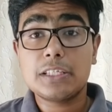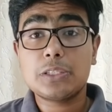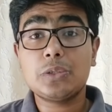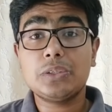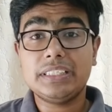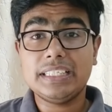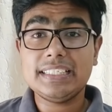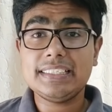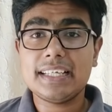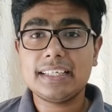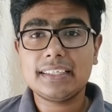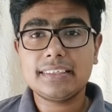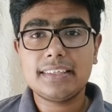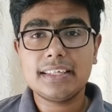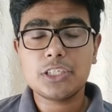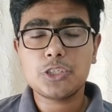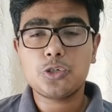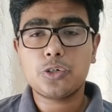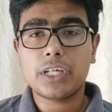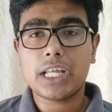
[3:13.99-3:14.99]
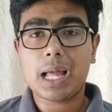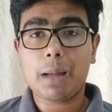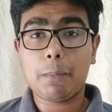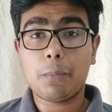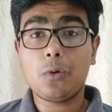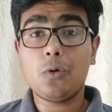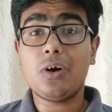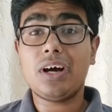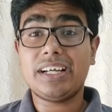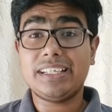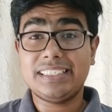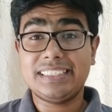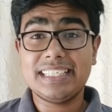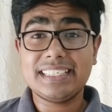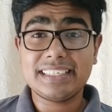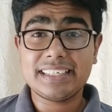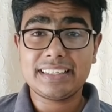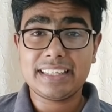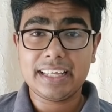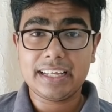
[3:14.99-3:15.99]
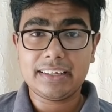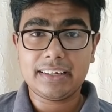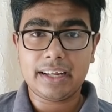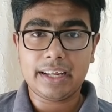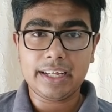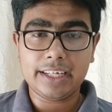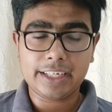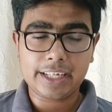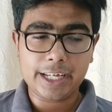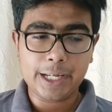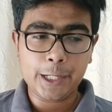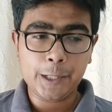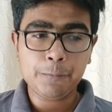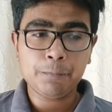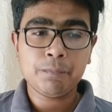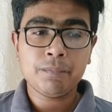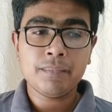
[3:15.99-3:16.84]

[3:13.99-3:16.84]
सो दीज आर थिंग्स जो कि आपको अच्छे से देखना है कि